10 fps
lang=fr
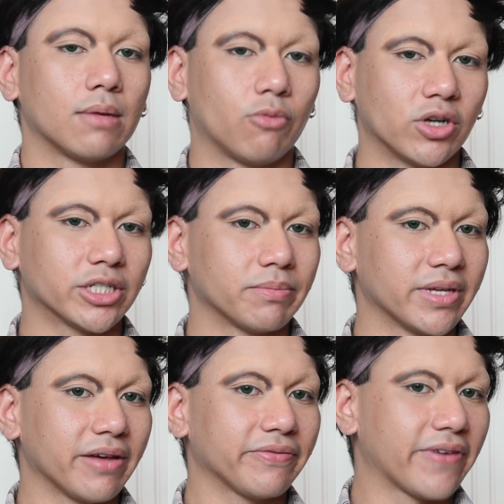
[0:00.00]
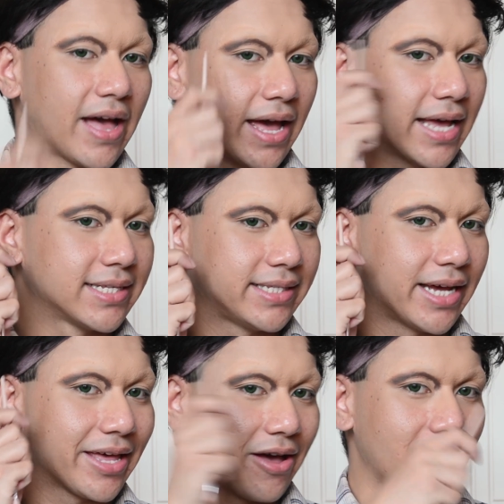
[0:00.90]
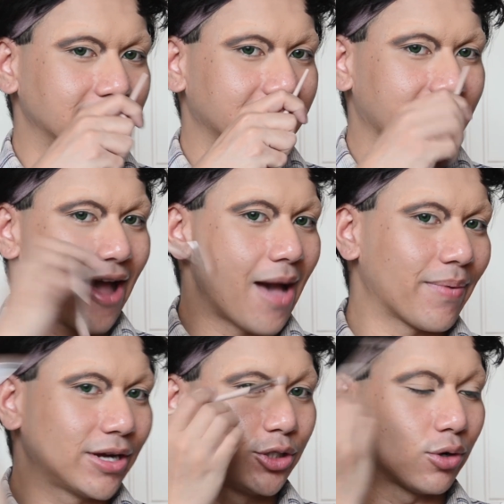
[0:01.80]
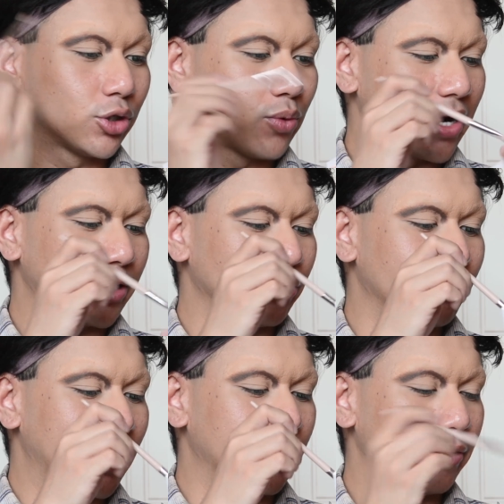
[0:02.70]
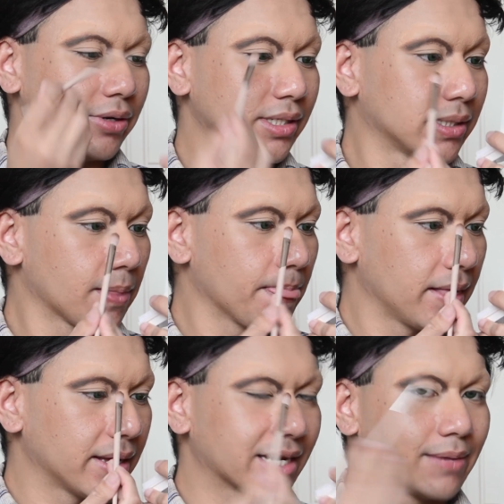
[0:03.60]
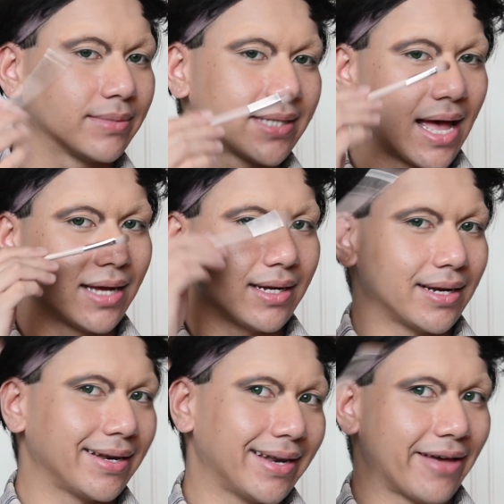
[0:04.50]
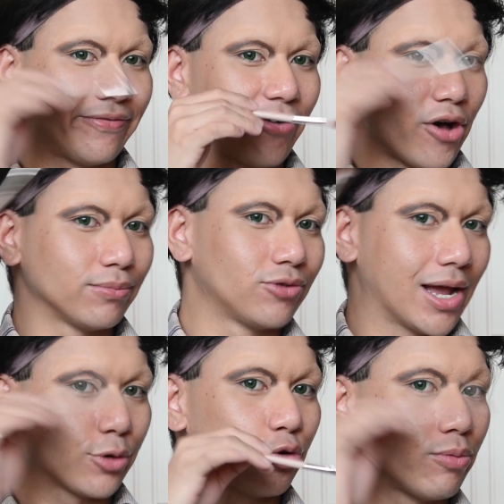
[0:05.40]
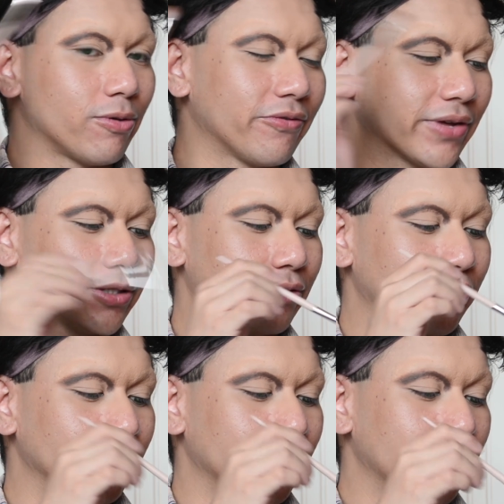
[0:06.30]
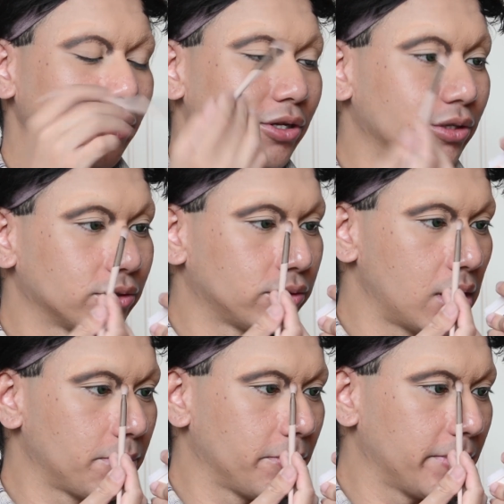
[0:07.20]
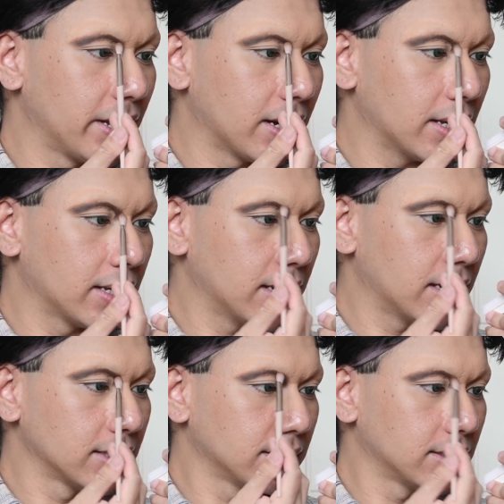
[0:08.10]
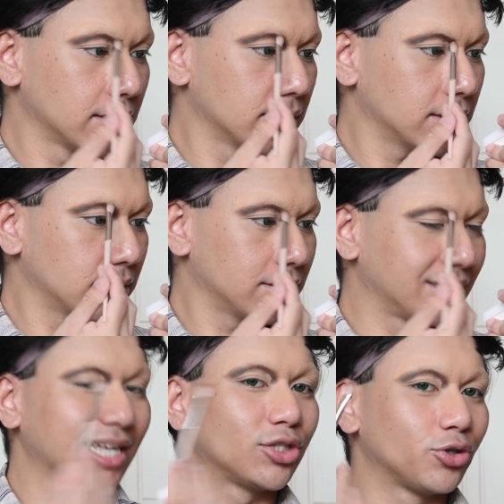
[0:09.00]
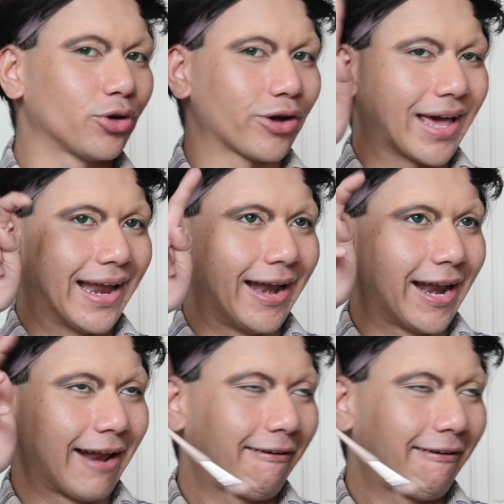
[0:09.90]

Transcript: Moi, j'aime bien faire extérieur, intérieur. Après, je rejoins les deux milieux. Comme ça, la forme de la courbe en fait de de la paupière est assez naturelle.